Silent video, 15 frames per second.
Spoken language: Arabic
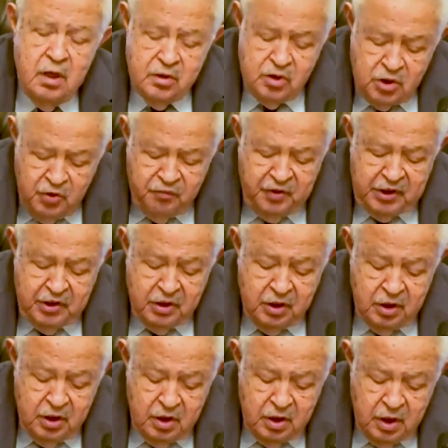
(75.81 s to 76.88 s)
صفة
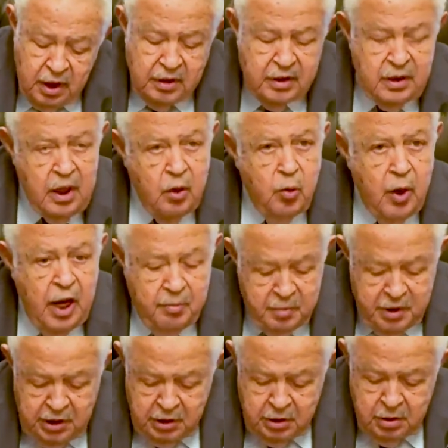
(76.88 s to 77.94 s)
أنه
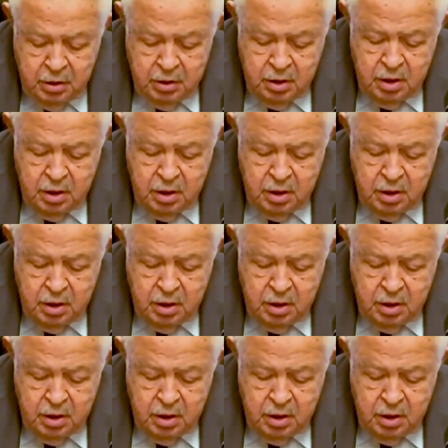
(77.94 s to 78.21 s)
أمين